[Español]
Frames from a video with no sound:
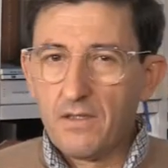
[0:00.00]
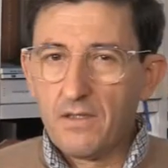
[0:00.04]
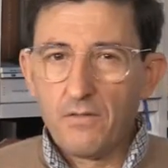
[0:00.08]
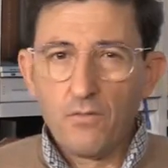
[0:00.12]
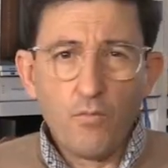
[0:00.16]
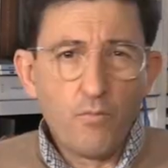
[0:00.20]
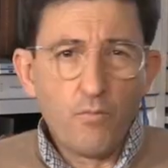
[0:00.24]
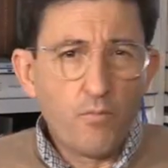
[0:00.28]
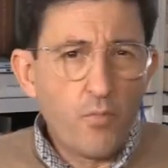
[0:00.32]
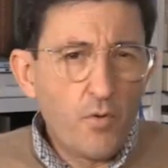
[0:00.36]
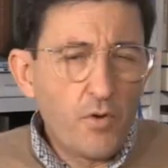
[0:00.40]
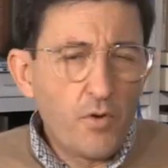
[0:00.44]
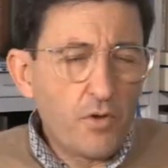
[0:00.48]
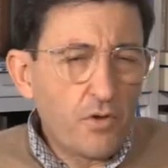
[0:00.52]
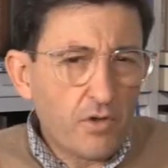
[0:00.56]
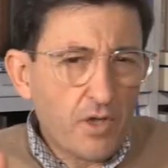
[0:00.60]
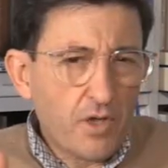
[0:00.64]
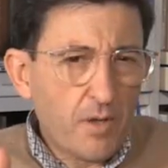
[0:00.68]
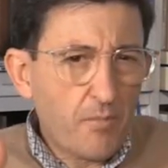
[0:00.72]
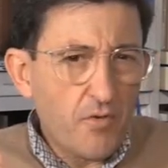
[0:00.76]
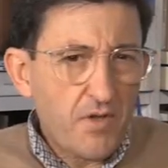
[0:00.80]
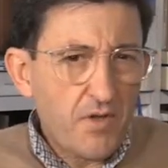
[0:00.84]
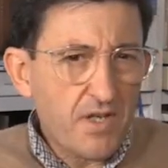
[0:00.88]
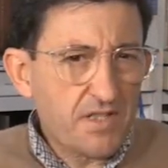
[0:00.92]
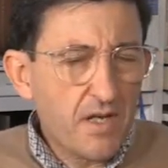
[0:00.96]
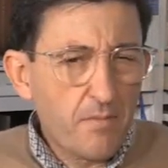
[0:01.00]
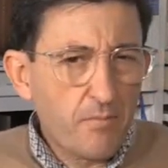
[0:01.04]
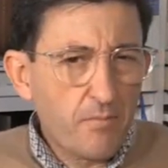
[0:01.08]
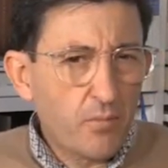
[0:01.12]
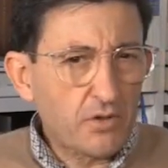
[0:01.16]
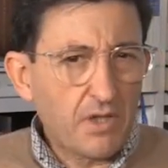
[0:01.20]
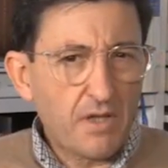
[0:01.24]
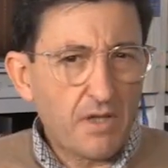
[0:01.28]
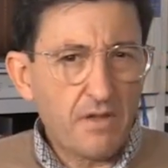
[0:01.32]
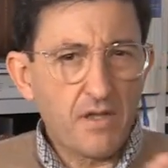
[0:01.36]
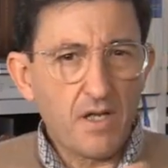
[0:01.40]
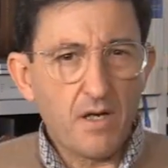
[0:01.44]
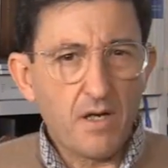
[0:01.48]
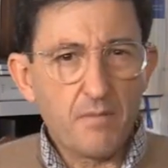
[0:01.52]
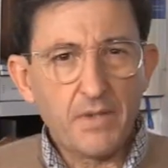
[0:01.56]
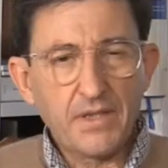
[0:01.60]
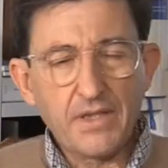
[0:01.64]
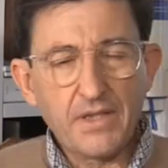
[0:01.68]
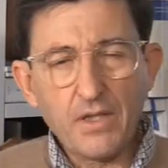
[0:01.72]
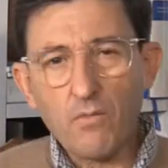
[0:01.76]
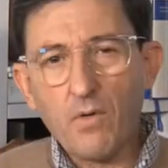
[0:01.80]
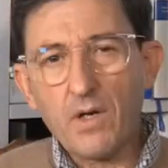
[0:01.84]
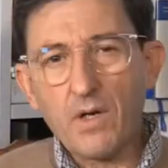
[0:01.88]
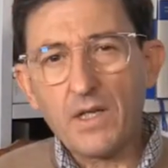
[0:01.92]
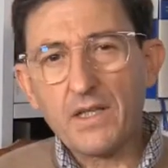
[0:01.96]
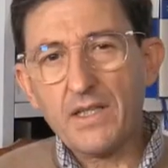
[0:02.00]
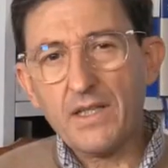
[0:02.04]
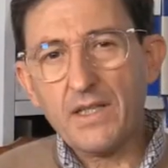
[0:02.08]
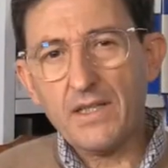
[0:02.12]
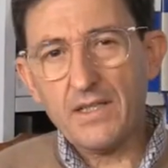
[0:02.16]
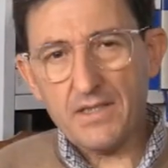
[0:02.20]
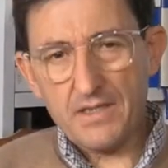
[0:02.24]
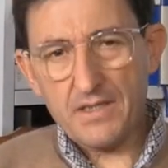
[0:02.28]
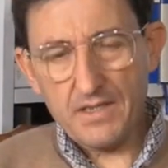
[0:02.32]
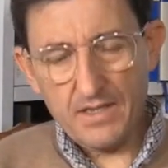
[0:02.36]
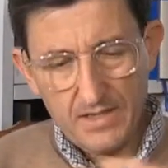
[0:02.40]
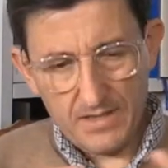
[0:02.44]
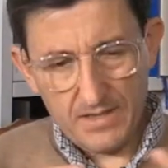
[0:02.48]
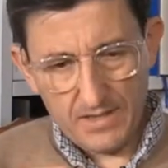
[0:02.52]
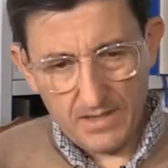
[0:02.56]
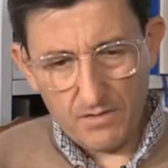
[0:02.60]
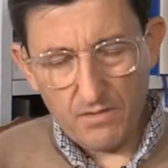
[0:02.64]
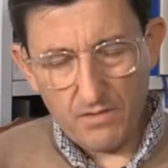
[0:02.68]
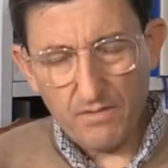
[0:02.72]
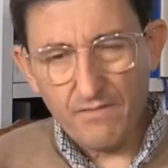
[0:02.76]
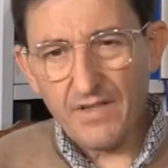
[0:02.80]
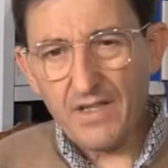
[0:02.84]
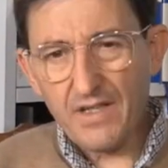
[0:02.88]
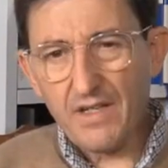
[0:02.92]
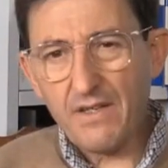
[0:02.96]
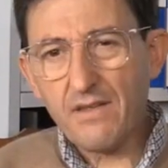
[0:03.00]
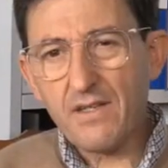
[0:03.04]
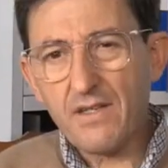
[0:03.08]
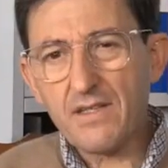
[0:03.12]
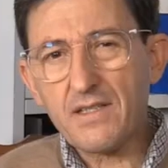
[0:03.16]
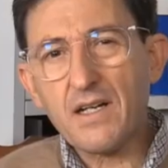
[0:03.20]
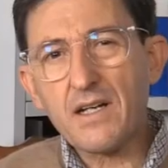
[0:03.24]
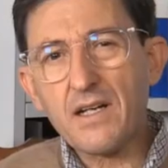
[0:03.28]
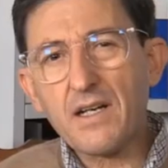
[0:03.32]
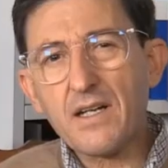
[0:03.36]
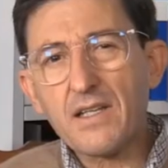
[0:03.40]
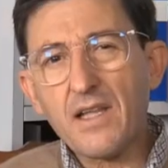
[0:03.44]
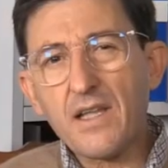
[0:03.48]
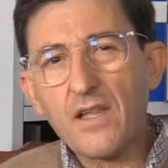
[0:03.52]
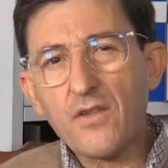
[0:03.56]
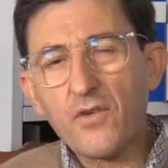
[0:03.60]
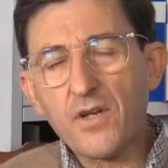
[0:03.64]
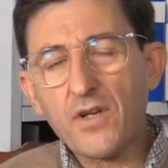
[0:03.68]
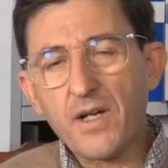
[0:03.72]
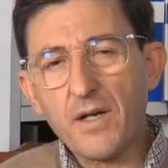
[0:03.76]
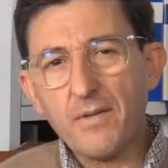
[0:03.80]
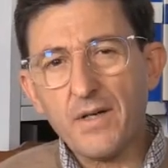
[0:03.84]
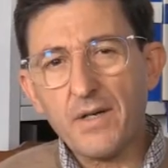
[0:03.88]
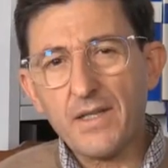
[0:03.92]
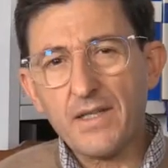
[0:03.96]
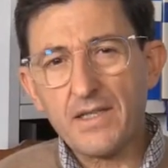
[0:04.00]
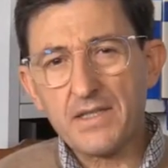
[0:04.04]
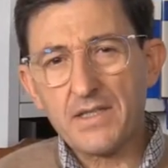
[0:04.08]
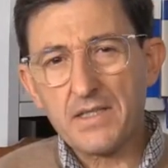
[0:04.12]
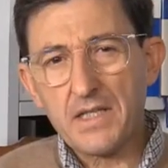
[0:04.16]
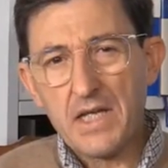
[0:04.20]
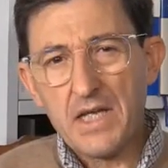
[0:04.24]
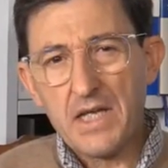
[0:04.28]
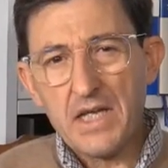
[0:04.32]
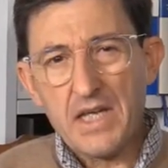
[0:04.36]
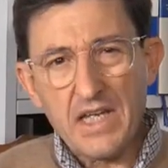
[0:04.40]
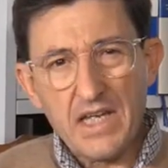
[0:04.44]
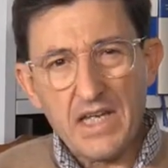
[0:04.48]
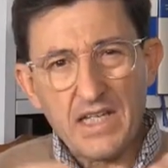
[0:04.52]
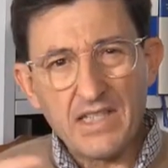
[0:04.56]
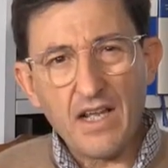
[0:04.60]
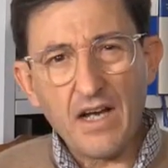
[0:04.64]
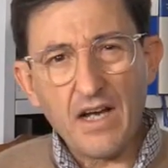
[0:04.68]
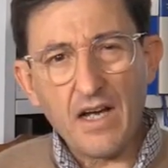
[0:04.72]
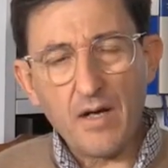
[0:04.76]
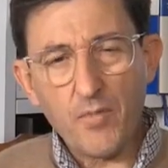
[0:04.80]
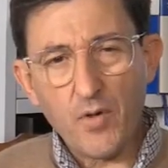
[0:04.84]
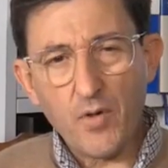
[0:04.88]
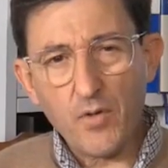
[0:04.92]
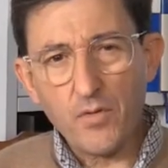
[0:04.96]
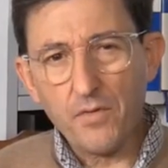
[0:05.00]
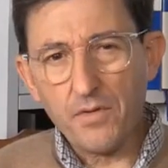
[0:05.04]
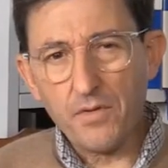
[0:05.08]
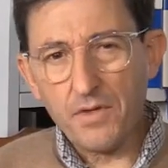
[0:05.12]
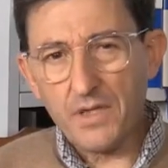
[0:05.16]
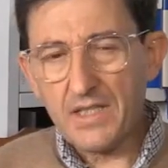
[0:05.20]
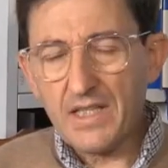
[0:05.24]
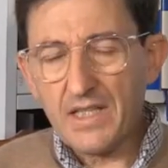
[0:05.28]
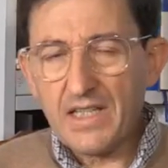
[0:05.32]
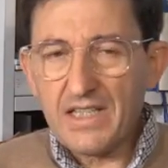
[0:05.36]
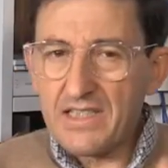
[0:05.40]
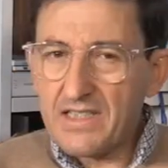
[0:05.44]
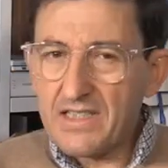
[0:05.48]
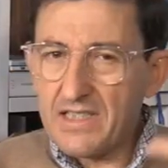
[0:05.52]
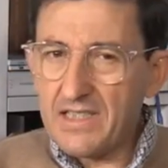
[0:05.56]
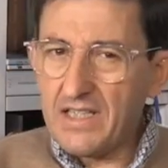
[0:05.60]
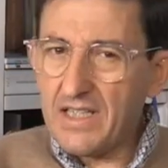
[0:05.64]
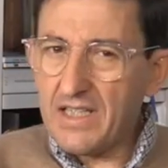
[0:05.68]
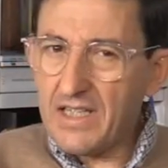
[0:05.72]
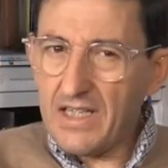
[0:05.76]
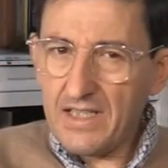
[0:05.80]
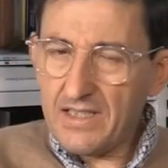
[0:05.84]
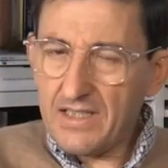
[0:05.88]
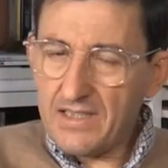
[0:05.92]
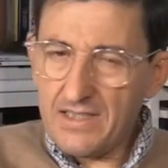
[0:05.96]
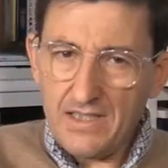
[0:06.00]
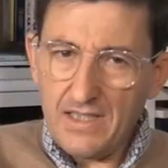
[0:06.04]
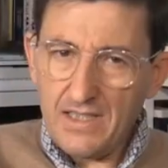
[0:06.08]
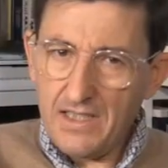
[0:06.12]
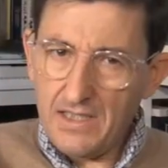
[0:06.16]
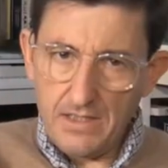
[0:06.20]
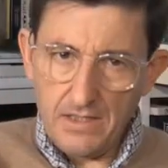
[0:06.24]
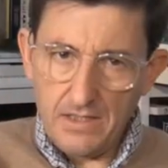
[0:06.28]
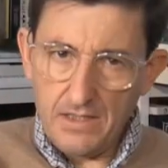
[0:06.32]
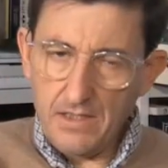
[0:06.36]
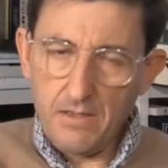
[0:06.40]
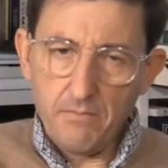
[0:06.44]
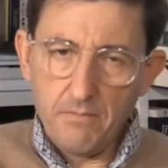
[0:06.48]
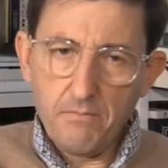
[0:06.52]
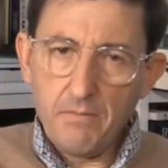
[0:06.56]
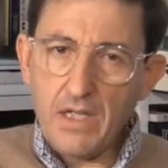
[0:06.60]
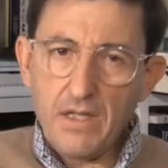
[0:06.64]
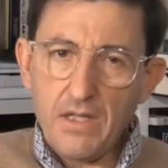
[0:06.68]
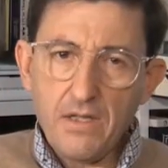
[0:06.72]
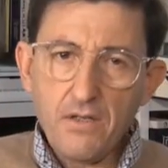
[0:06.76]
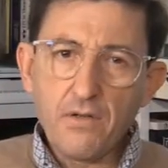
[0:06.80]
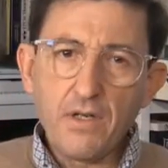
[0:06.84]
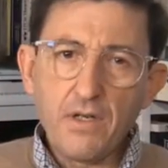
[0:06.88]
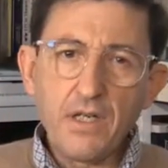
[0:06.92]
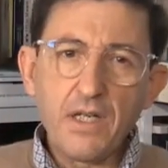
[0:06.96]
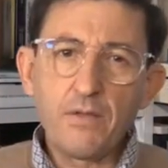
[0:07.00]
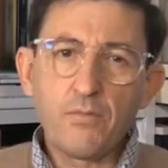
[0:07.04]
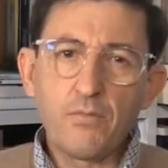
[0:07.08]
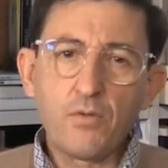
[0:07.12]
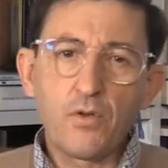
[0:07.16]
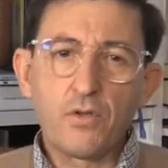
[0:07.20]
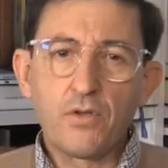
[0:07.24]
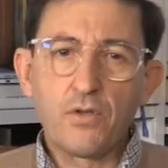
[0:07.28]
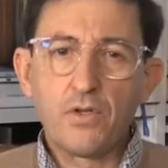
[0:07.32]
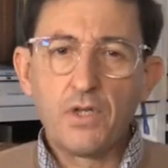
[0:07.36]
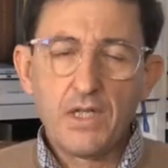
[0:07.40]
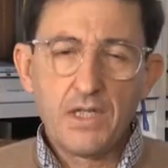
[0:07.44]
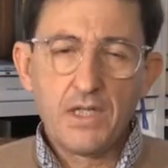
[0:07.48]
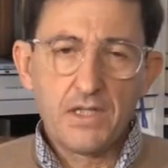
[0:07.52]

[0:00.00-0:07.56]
un público que podría ser potencialmente cualquiera, si esas conferencias han quedado grabadas y se reproducen sin que sea el medio el libro,